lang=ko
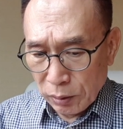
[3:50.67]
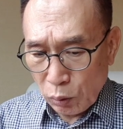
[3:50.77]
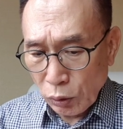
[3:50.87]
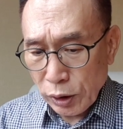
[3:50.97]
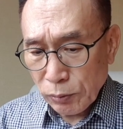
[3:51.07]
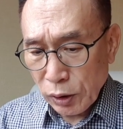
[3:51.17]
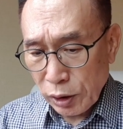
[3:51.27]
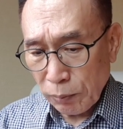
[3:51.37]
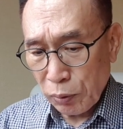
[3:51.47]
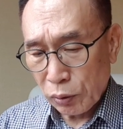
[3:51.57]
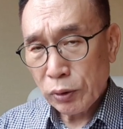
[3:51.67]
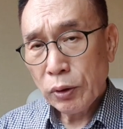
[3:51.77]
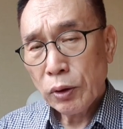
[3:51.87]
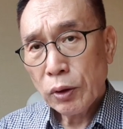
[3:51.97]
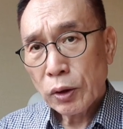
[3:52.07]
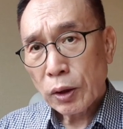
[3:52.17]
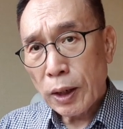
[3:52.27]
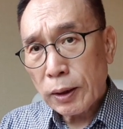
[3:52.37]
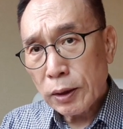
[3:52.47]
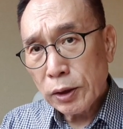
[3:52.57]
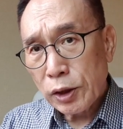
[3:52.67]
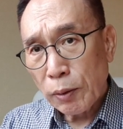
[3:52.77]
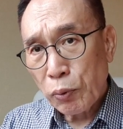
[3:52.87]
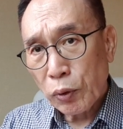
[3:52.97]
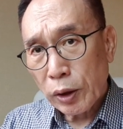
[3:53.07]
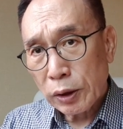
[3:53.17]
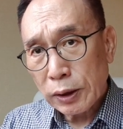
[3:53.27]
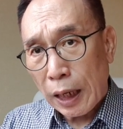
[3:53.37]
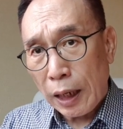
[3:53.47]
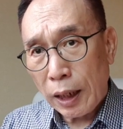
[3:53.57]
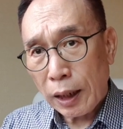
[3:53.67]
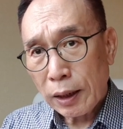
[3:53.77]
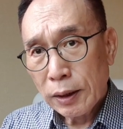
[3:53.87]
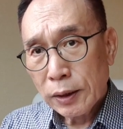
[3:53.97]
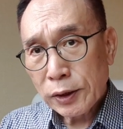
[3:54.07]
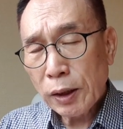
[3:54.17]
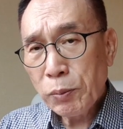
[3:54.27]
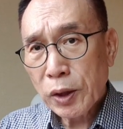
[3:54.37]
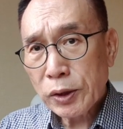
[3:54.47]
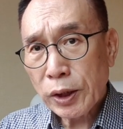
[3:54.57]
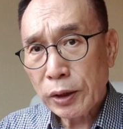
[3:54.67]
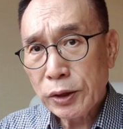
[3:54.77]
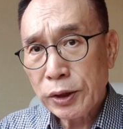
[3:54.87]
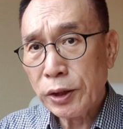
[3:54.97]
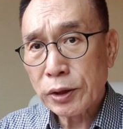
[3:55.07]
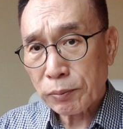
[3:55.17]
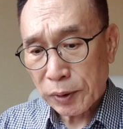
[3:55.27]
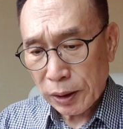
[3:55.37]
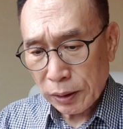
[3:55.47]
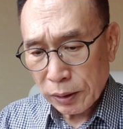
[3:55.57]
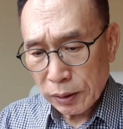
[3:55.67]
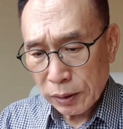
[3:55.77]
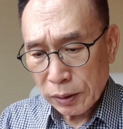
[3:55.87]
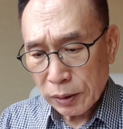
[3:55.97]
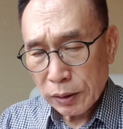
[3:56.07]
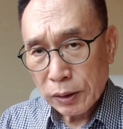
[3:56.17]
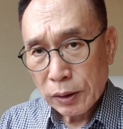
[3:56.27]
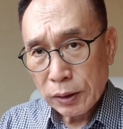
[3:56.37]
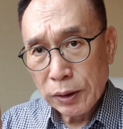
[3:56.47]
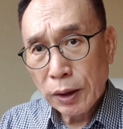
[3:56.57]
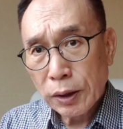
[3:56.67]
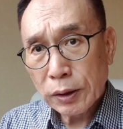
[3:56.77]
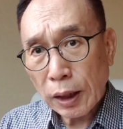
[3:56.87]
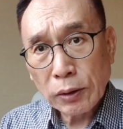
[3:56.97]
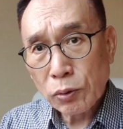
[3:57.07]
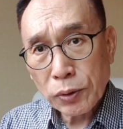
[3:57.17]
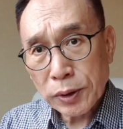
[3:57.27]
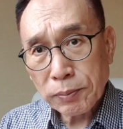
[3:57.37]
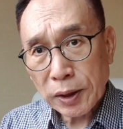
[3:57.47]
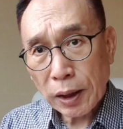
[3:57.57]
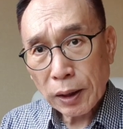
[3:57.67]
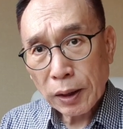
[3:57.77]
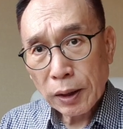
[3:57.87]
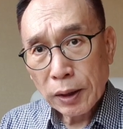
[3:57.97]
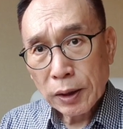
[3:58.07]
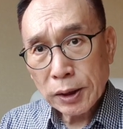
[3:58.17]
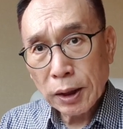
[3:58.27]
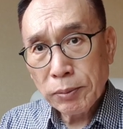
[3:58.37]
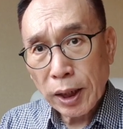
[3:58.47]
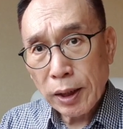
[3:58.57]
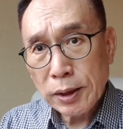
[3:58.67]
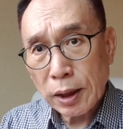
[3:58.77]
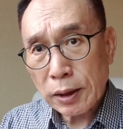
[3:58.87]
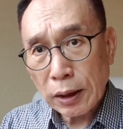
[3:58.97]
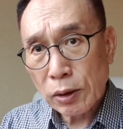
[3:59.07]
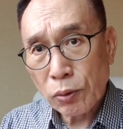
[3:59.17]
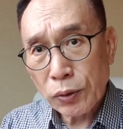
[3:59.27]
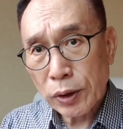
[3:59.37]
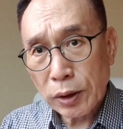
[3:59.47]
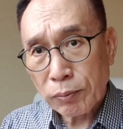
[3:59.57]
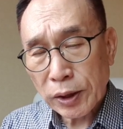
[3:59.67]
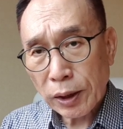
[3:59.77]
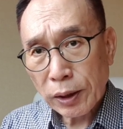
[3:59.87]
동식물의 세포는 각각의 세포에는 다 생명체를 지녔습니다. 디엔에이를 다 들고 있습니다. 생명의 인자를 다 들고 있는 겁니다.